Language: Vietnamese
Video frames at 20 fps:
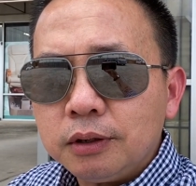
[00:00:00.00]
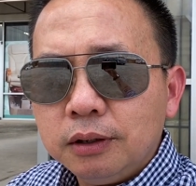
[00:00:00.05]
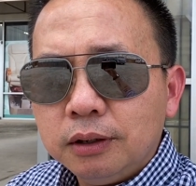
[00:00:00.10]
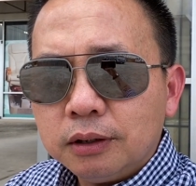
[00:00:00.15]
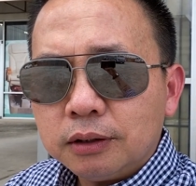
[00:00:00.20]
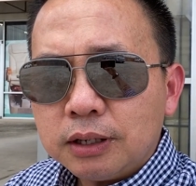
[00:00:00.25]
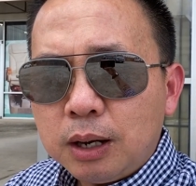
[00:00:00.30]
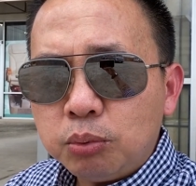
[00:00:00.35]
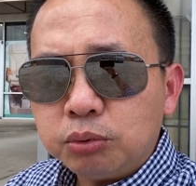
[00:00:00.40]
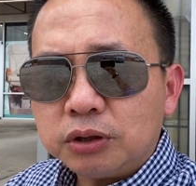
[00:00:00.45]

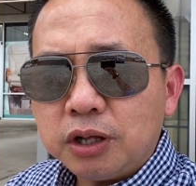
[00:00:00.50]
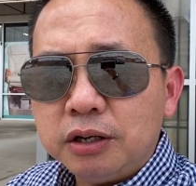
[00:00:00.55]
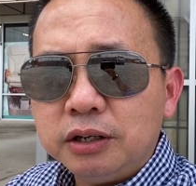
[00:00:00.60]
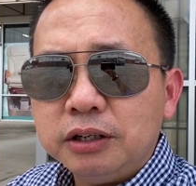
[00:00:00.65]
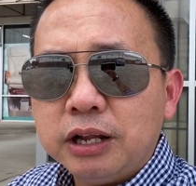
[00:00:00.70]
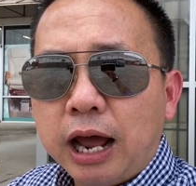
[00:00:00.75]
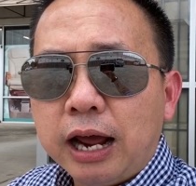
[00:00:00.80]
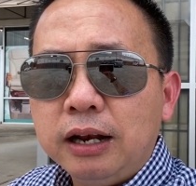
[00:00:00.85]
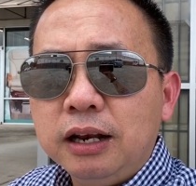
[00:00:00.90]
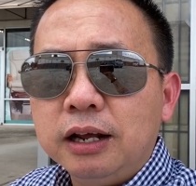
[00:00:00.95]
thông tin
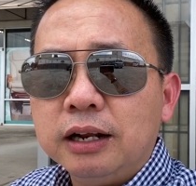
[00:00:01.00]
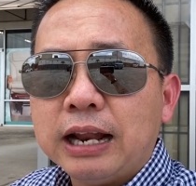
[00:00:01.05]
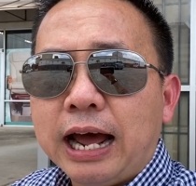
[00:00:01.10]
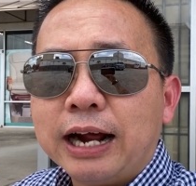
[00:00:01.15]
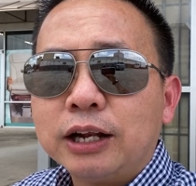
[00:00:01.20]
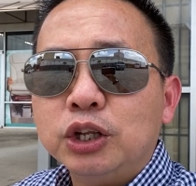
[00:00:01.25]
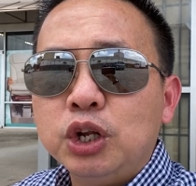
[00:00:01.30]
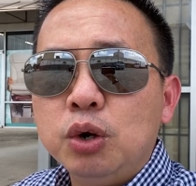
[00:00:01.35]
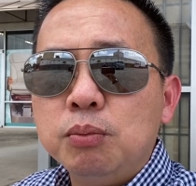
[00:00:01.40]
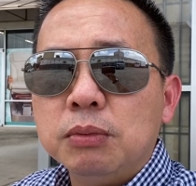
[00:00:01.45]
để liên lạc
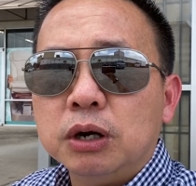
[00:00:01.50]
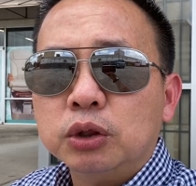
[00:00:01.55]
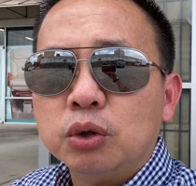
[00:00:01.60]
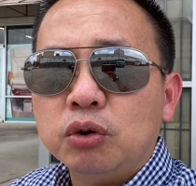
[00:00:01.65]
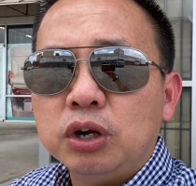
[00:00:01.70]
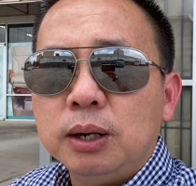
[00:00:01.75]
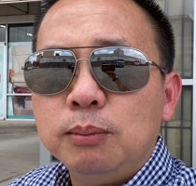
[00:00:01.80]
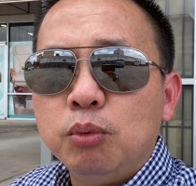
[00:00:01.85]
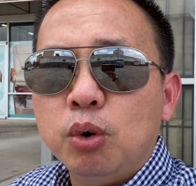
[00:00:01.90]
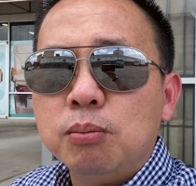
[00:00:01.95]
nếu mà
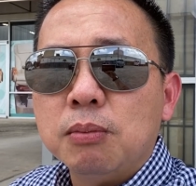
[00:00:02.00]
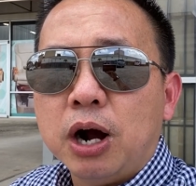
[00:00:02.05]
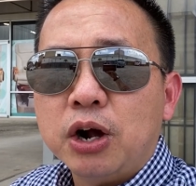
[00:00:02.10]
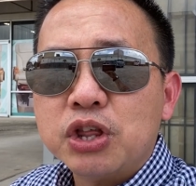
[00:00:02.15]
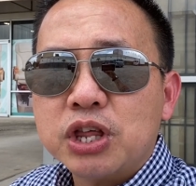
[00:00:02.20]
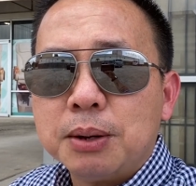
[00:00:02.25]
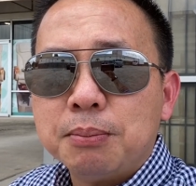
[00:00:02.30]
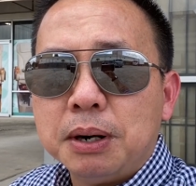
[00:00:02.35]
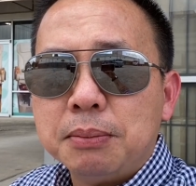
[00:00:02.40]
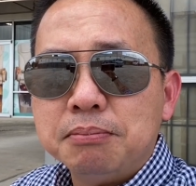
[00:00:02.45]
Tony muốn mở
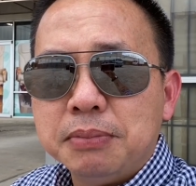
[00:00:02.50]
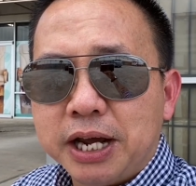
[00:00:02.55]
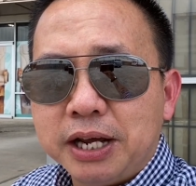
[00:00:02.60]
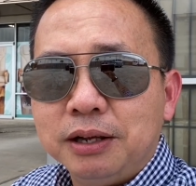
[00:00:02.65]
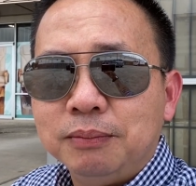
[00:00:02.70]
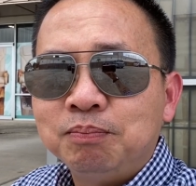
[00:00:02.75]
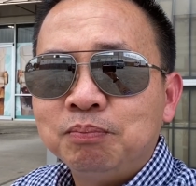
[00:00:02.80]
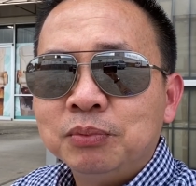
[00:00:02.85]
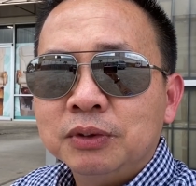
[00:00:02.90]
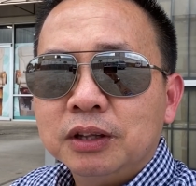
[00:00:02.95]
xe bánh mì
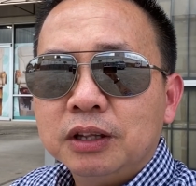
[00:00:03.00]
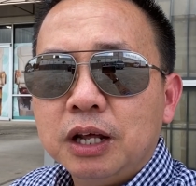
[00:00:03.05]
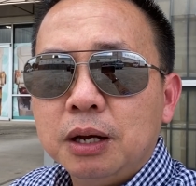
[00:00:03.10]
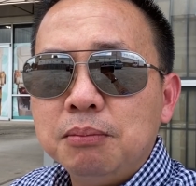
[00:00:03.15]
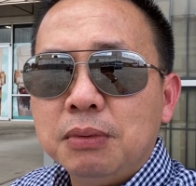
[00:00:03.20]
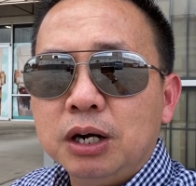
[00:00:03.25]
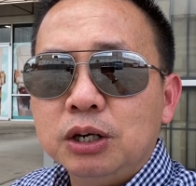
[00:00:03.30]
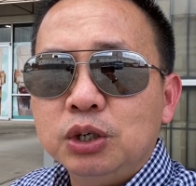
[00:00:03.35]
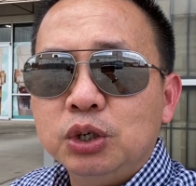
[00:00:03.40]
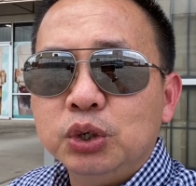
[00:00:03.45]
để mà
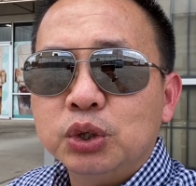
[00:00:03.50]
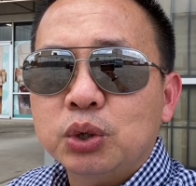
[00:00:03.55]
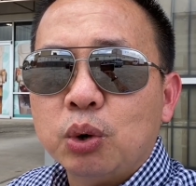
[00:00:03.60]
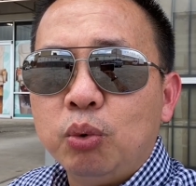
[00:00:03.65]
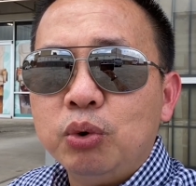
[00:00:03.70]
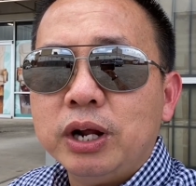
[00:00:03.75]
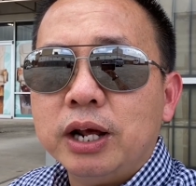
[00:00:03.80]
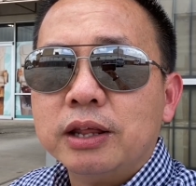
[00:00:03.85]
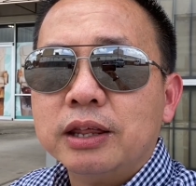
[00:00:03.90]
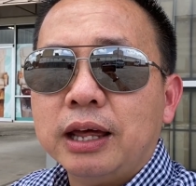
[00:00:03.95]
người chủ
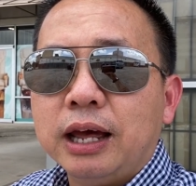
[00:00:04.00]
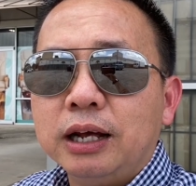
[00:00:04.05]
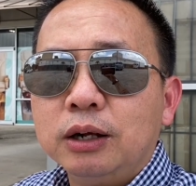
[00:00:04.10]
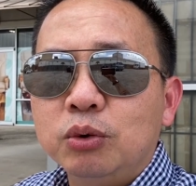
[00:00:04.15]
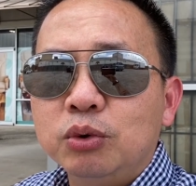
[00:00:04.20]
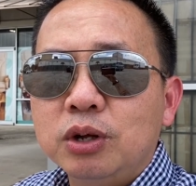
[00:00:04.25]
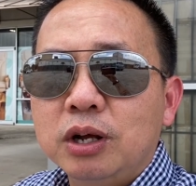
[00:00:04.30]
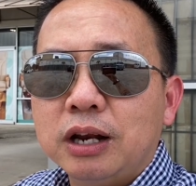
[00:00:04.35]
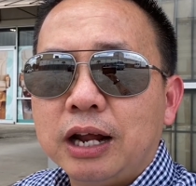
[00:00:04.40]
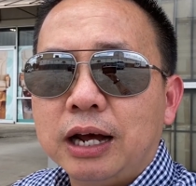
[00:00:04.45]
này sẽ cũng
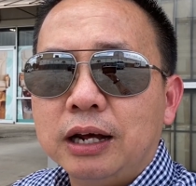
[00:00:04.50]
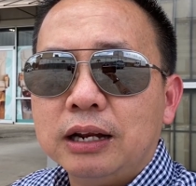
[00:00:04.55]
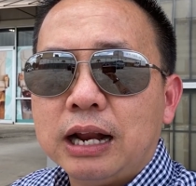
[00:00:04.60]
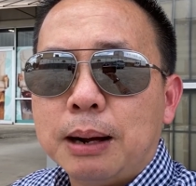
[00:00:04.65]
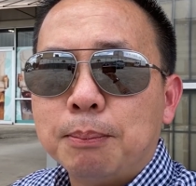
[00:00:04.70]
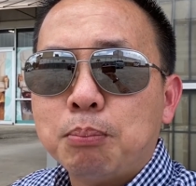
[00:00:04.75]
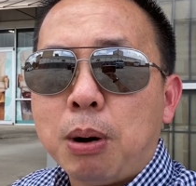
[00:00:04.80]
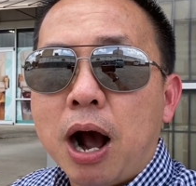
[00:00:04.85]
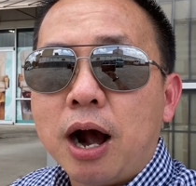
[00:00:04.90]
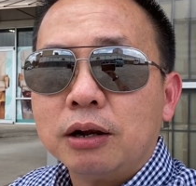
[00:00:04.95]
như là làm
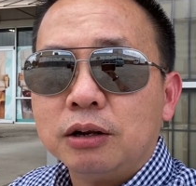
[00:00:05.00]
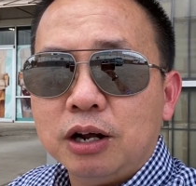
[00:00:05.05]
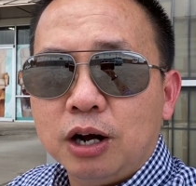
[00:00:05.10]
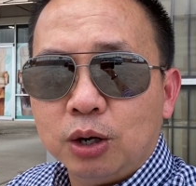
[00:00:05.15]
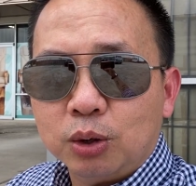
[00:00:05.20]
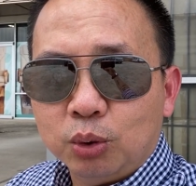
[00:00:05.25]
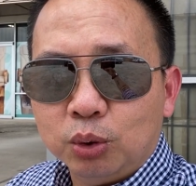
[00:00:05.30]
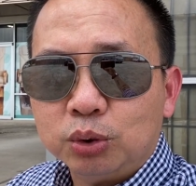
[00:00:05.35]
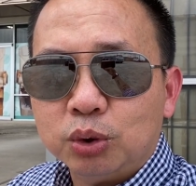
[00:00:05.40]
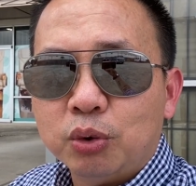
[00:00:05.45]
partner
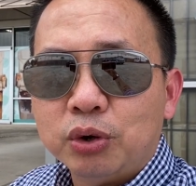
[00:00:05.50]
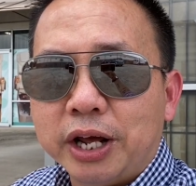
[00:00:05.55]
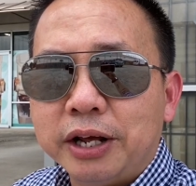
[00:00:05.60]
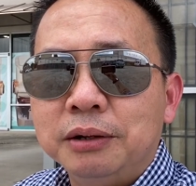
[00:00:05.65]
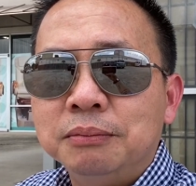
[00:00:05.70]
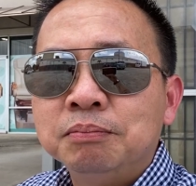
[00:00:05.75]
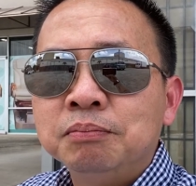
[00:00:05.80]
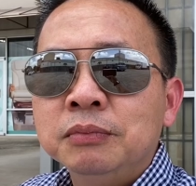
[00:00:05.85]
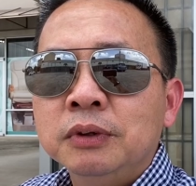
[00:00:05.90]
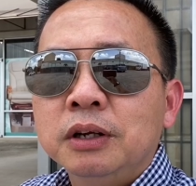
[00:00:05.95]
của Tony
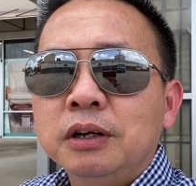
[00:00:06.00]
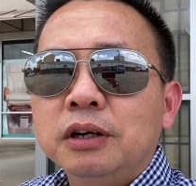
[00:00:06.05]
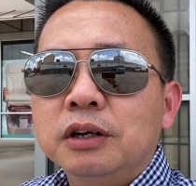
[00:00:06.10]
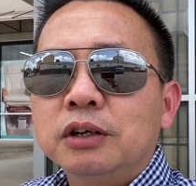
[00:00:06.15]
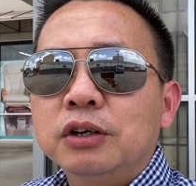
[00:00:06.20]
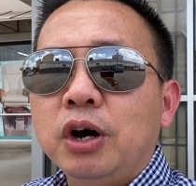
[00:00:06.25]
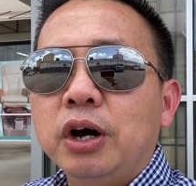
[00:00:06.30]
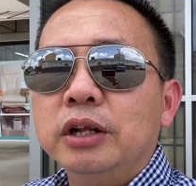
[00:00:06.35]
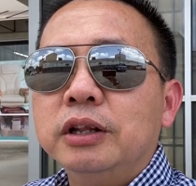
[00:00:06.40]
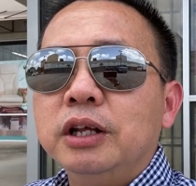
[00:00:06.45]

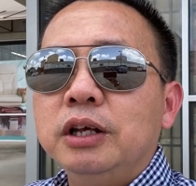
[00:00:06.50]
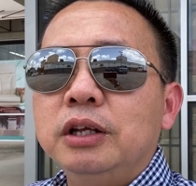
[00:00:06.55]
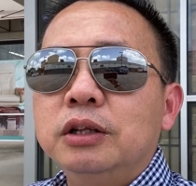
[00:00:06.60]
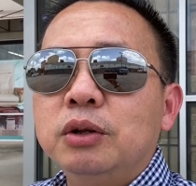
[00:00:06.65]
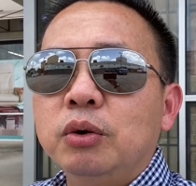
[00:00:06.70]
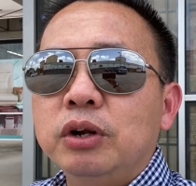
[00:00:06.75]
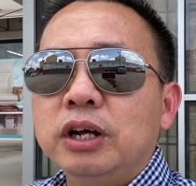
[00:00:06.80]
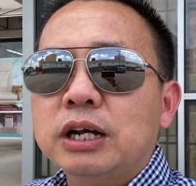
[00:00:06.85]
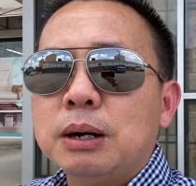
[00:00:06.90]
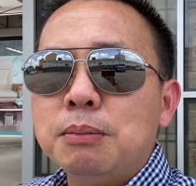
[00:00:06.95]
rồi thì
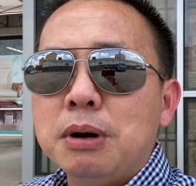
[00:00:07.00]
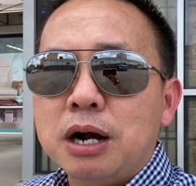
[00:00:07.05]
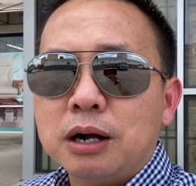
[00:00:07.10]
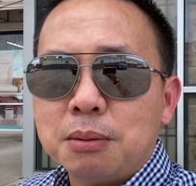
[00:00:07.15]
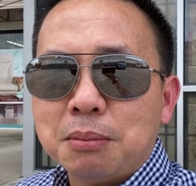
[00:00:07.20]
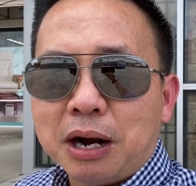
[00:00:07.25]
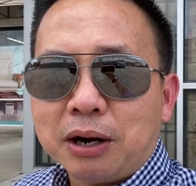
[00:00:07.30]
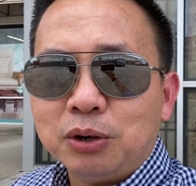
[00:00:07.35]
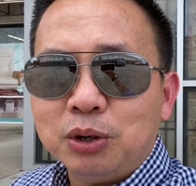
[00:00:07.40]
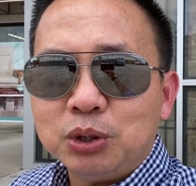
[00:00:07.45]
Tony cảm ơn các
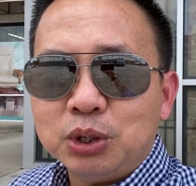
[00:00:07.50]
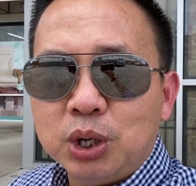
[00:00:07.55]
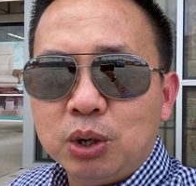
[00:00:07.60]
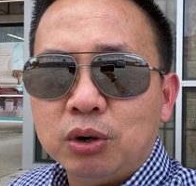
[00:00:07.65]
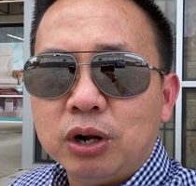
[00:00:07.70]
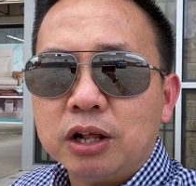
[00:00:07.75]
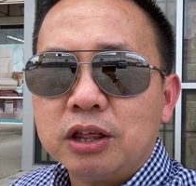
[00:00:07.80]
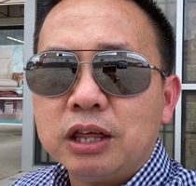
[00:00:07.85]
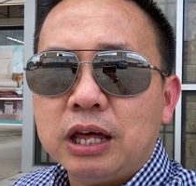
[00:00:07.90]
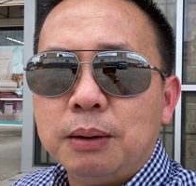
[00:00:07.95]
bạn rất nhiều đã
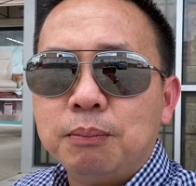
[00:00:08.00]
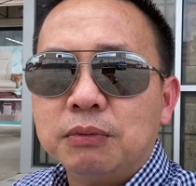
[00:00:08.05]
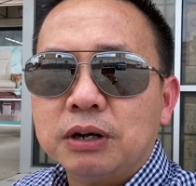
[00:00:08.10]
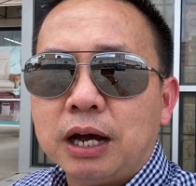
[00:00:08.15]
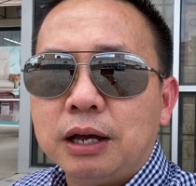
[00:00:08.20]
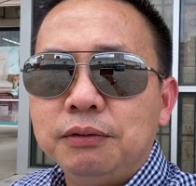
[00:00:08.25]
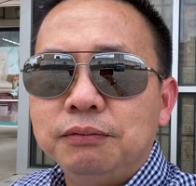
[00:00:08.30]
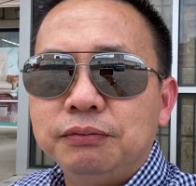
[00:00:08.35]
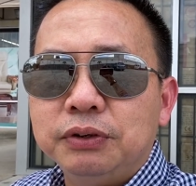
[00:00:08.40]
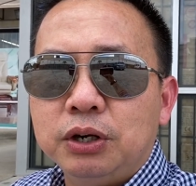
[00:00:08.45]
xem cái
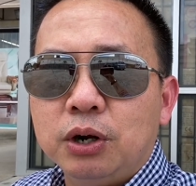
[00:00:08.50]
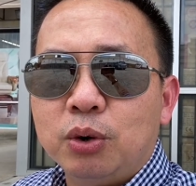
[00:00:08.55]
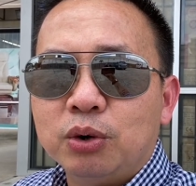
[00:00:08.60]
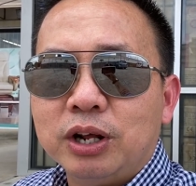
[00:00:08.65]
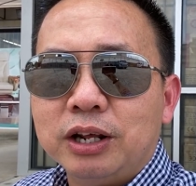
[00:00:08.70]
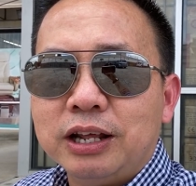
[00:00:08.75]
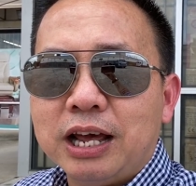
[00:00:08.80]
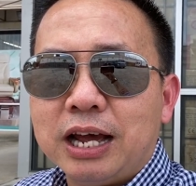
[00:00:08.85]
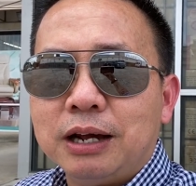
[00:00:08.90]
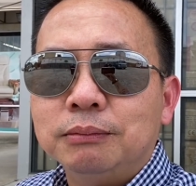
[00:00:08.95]
video này
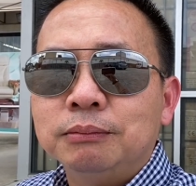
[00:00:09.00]
nha